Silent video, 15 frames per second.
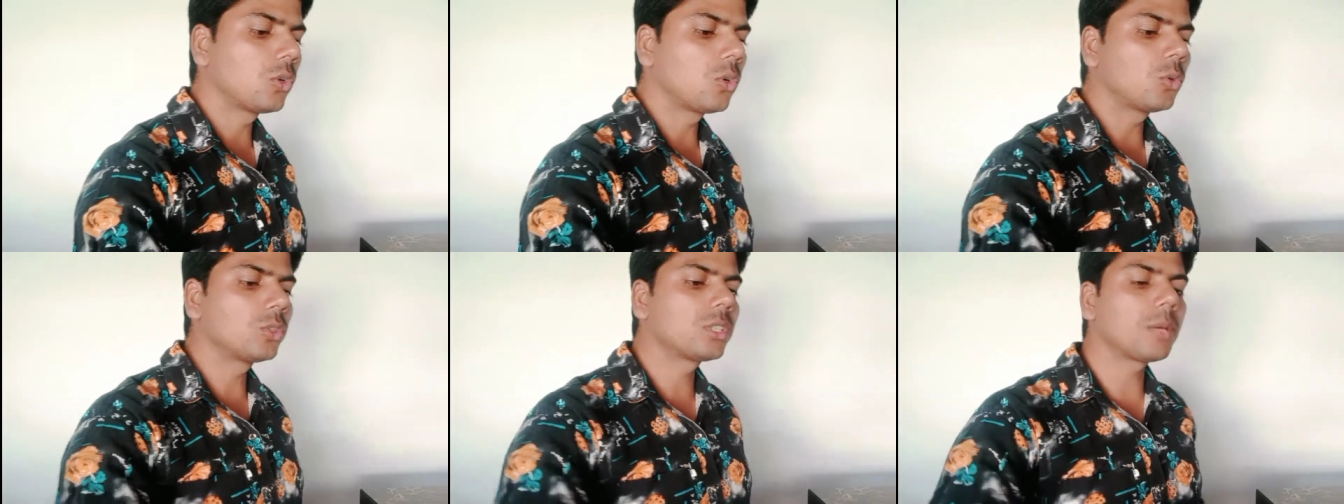
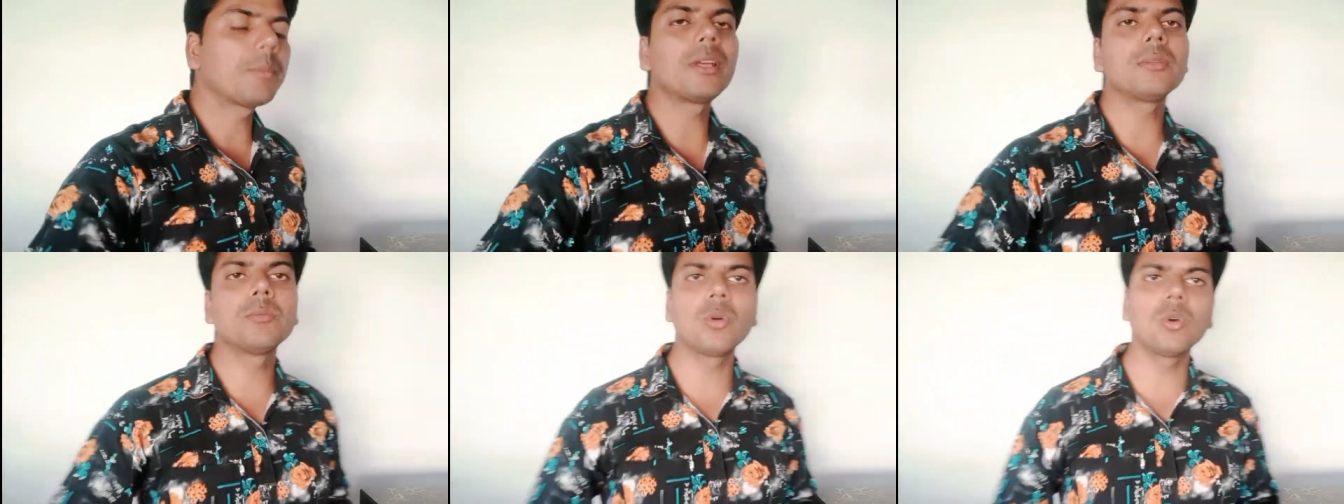तो
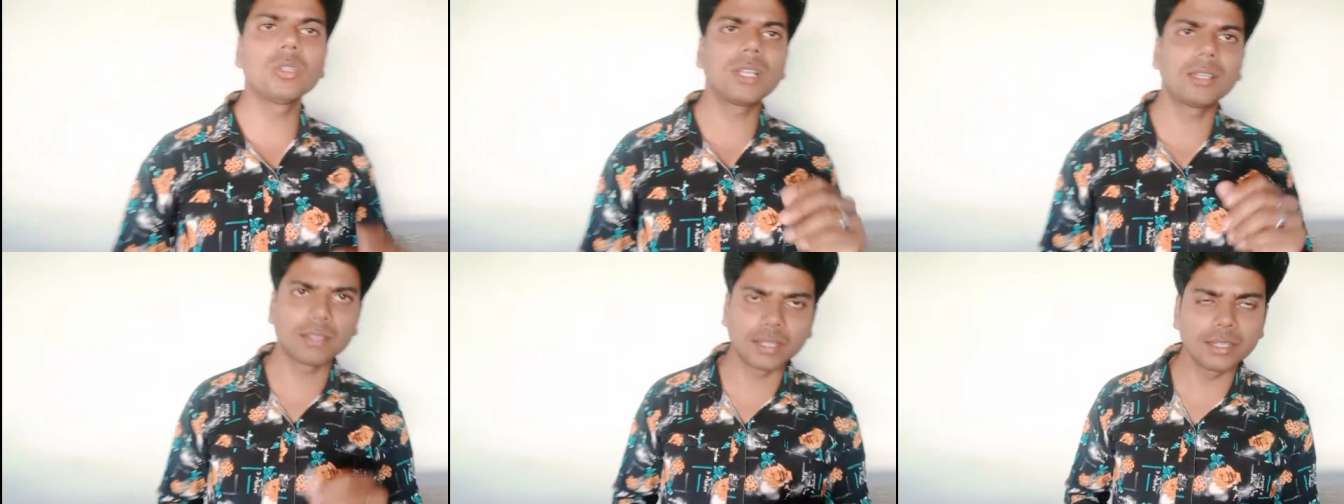उसके पास
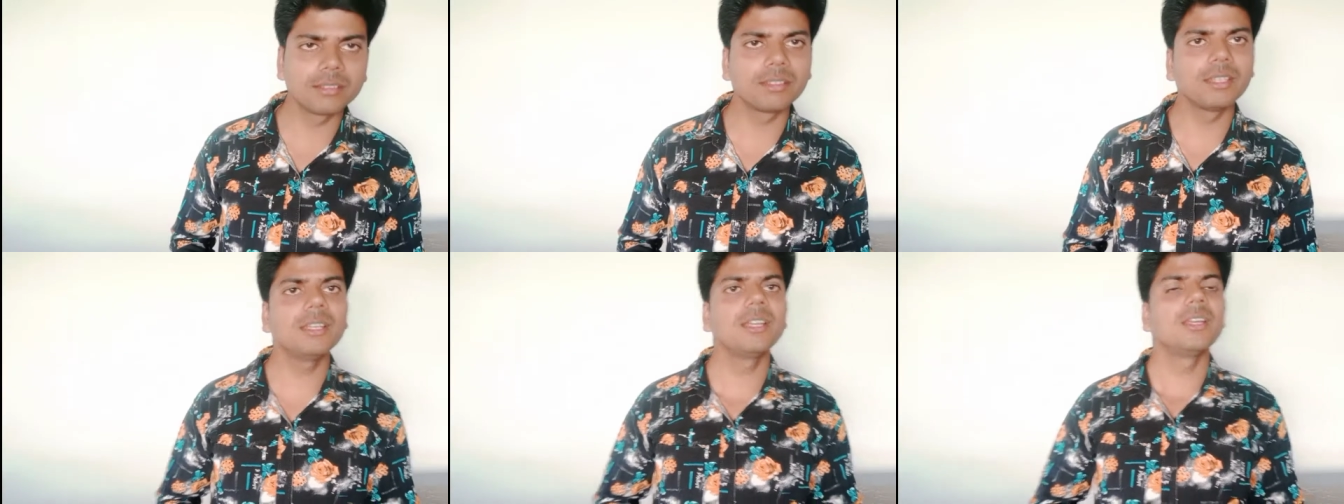बहुत
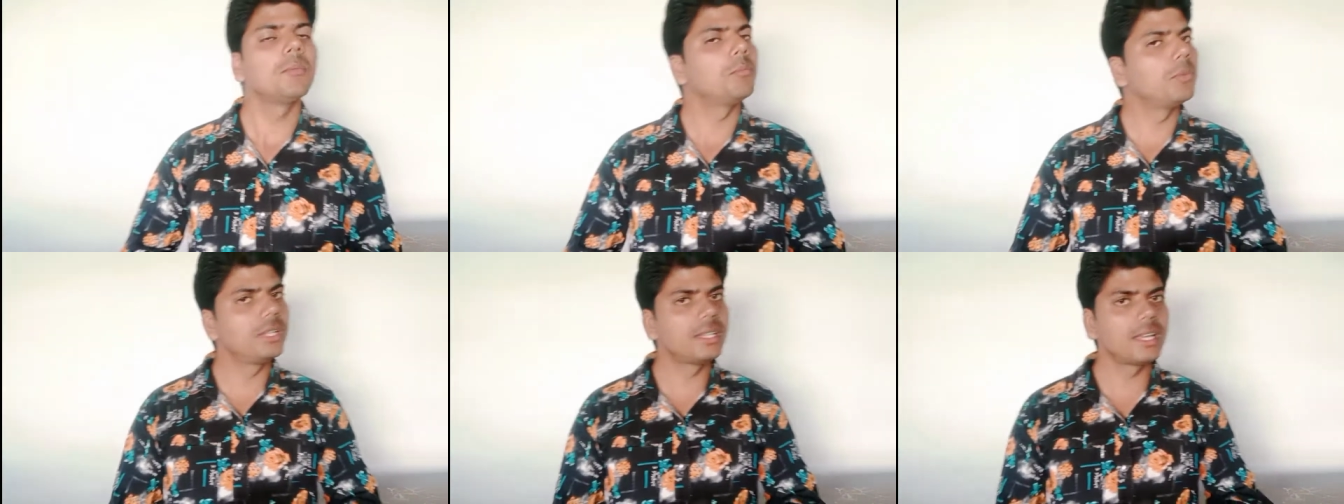आसानी से
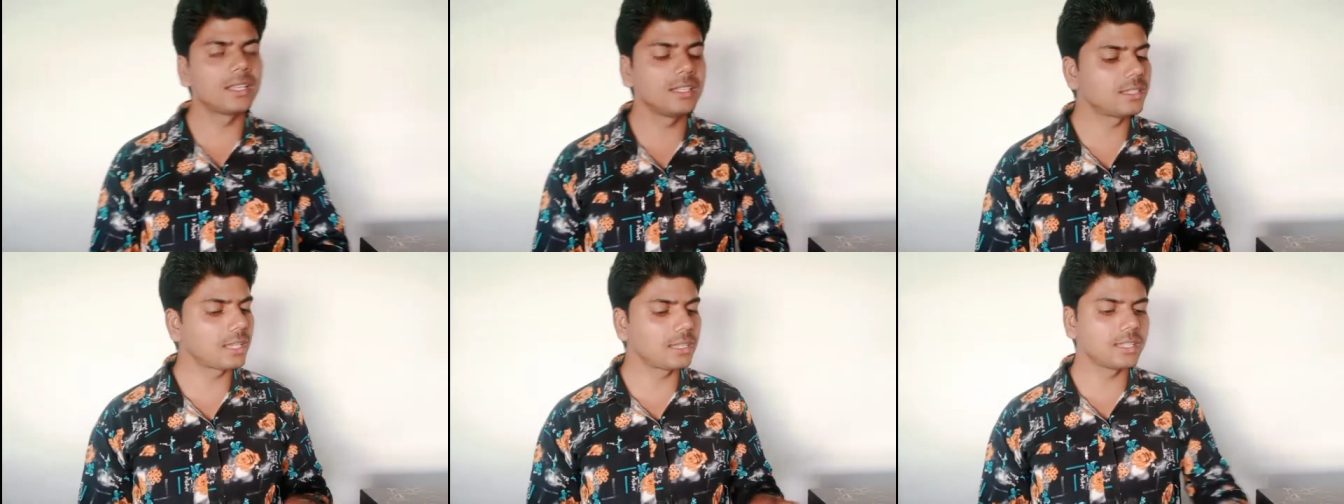मिल
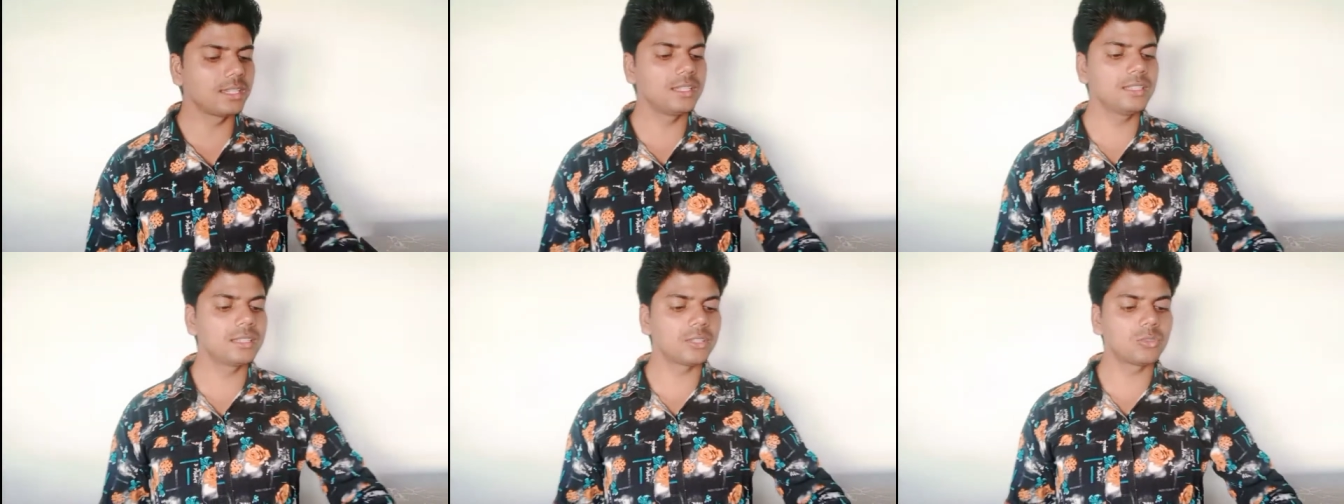जाएगी
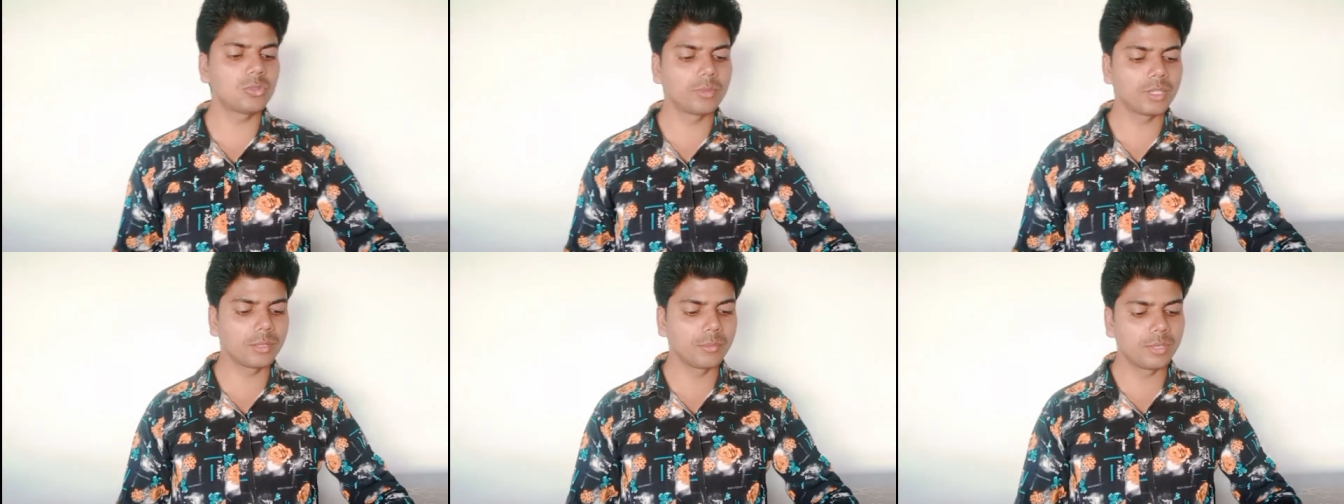ज़्यादा नहीं
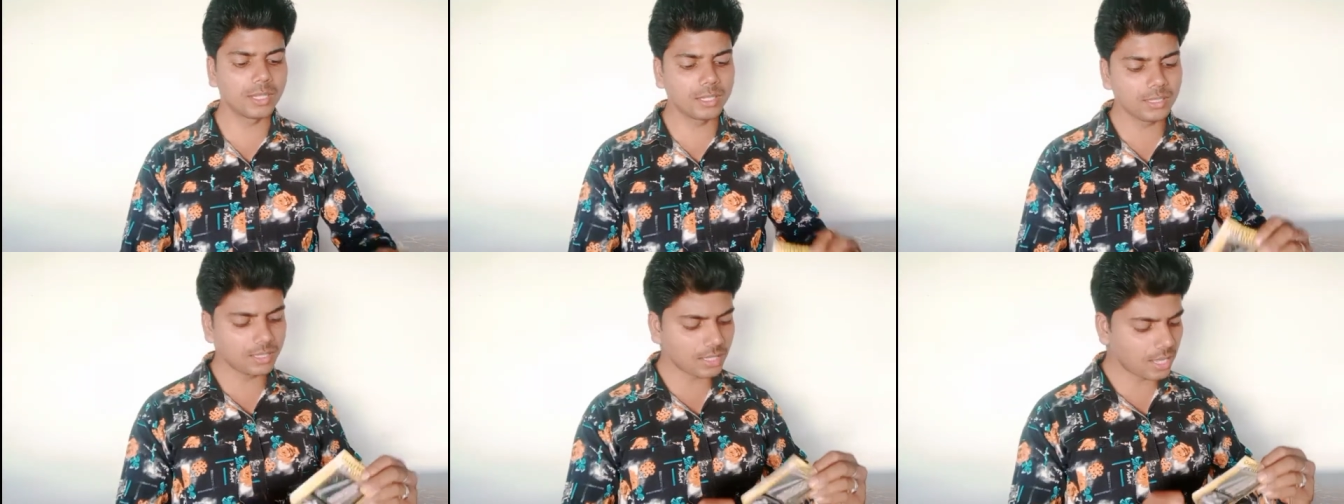दस रुपये की
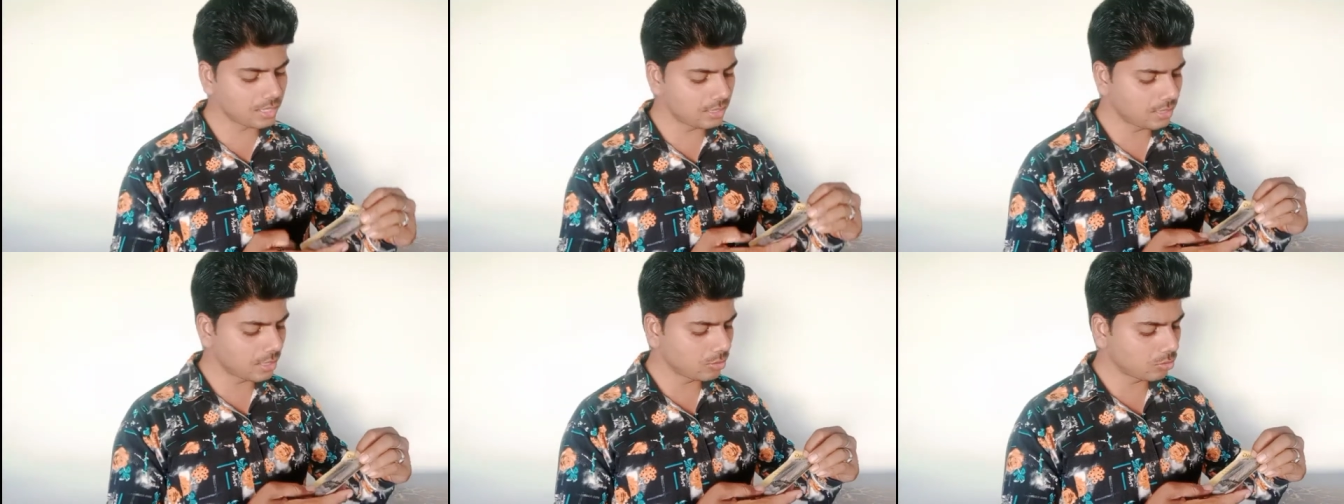मिलेगी
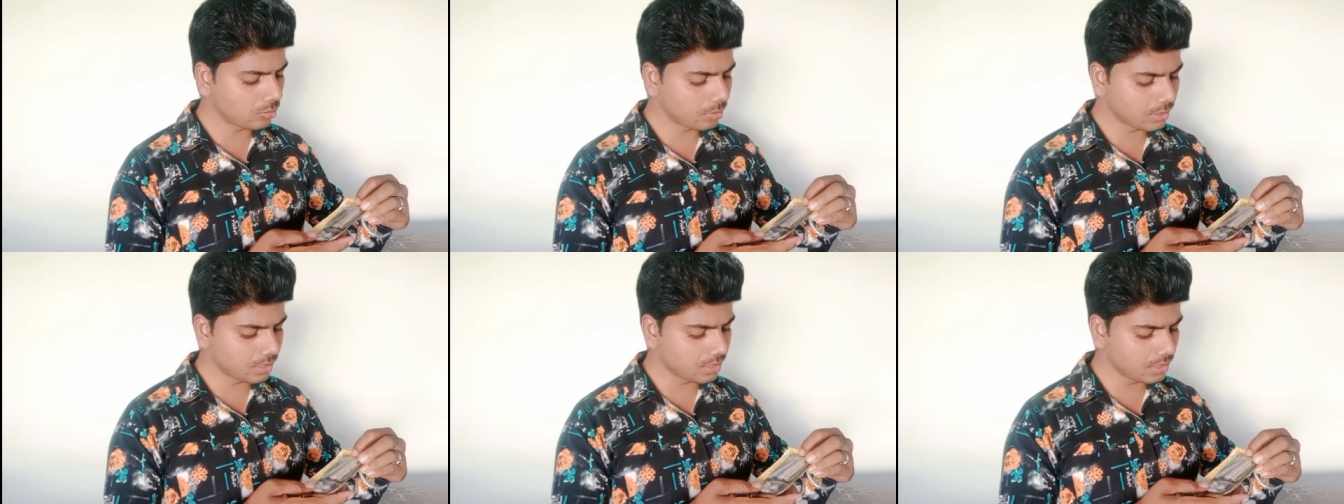शायद दस
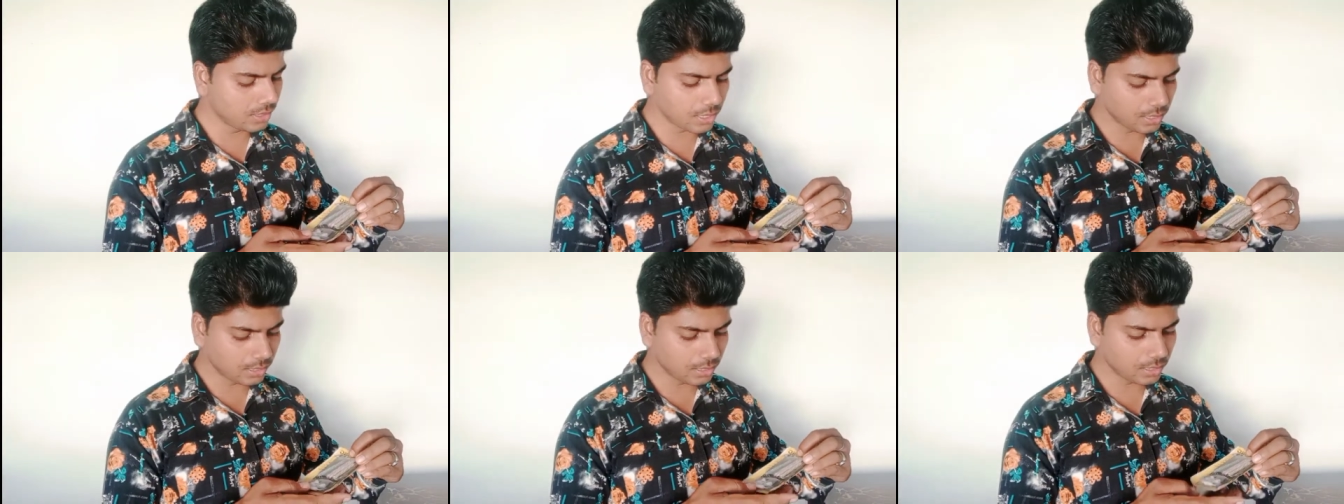रुपये की
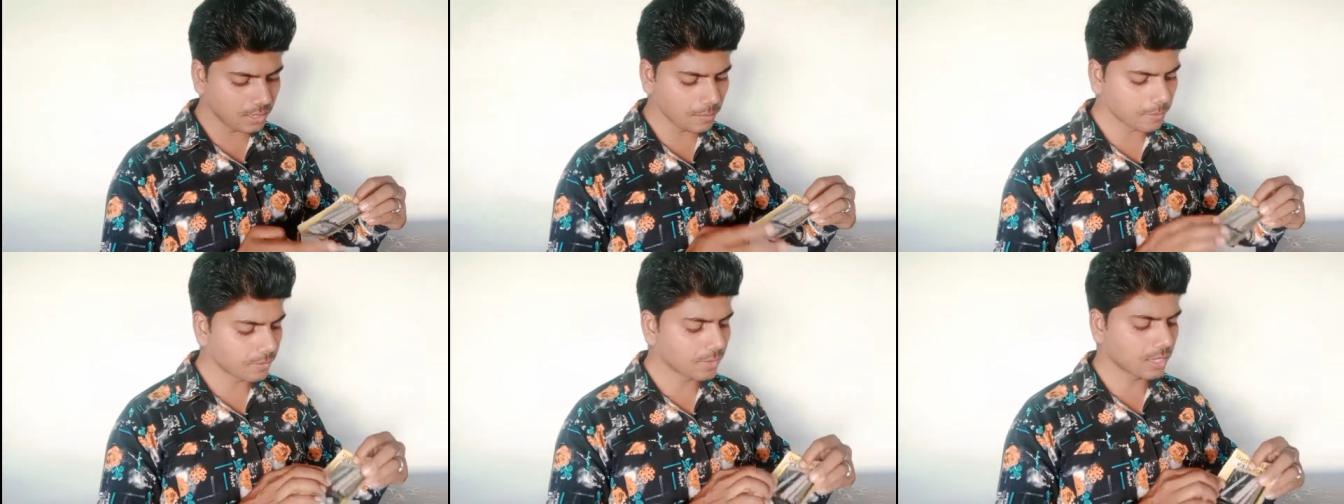ही आती
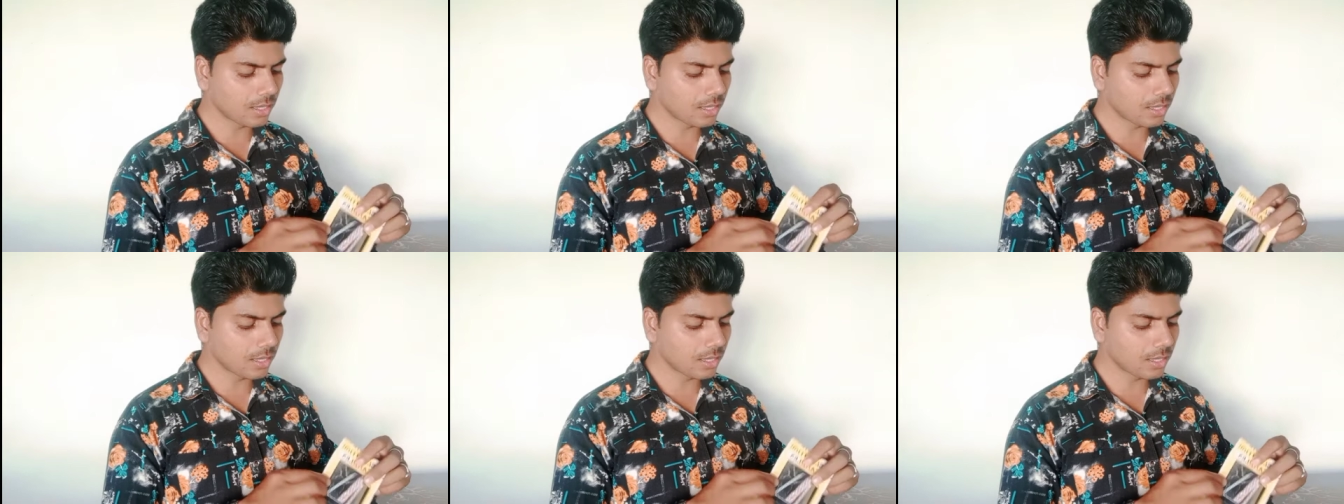है